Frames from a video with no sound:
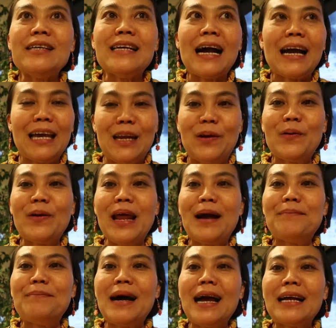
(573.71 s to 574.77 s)
อยากเห็นโรงแร
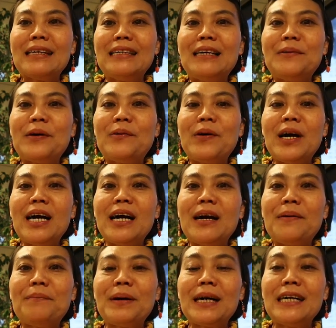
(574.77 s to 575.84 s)
มมากเลย เพราะว่า
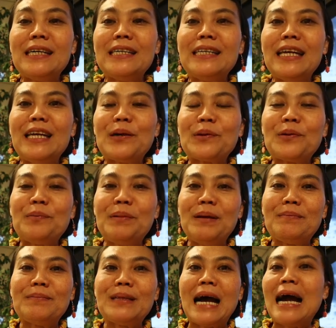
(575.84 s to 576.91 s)
เมื่อคืนนี้ดรบี
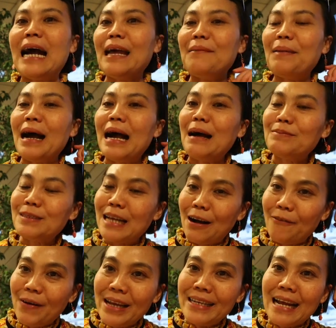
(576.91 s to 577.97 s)
มถ่ายภาพสระ
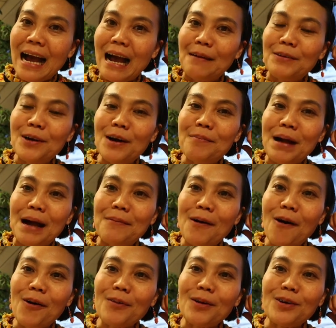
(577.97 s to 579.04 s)
ว่ายน้ำ แล้วก็ภาพ
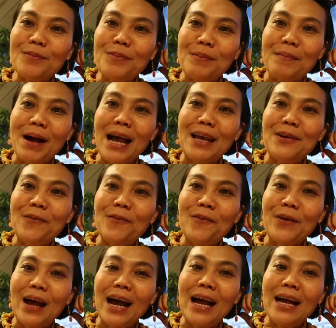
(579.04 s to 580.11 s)
ห้องดรบีมมาให้ดู
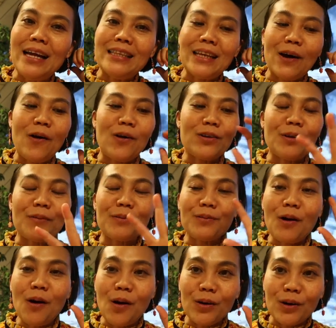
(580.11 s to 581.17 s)
นะ แต่ห้อง
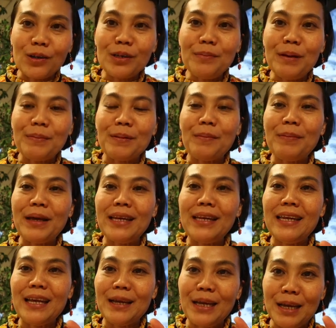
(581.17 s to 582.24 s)
ของดรบีมก็เป็น
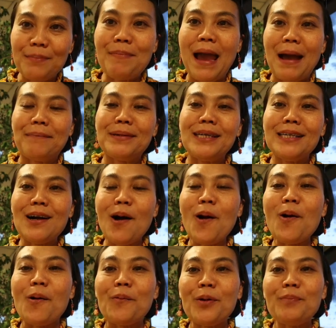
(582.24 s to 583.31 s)
อีกแบบหนึ่งห้
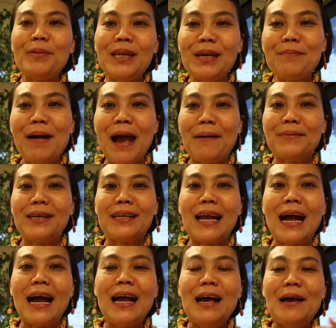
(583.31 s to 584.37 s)
องของวุดเป็นอีกแบบหนึ่ง
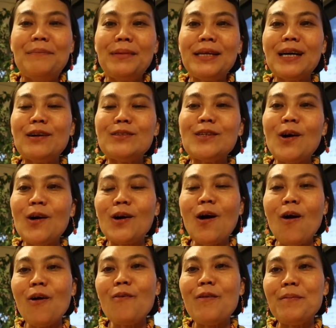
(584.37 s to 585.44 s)
นะมิเตอร์เขาจอง
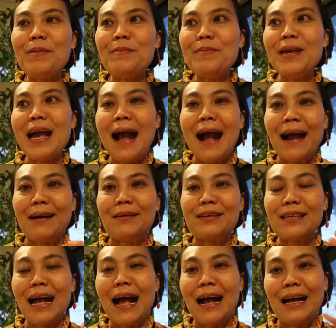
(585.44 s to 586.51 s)
ห้องไว้มันมีอ่าง
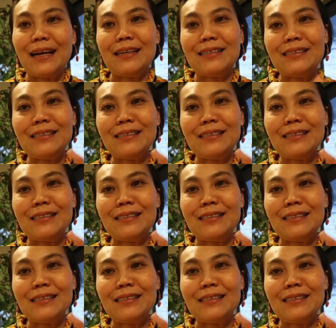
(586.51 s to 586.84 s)
อ่าง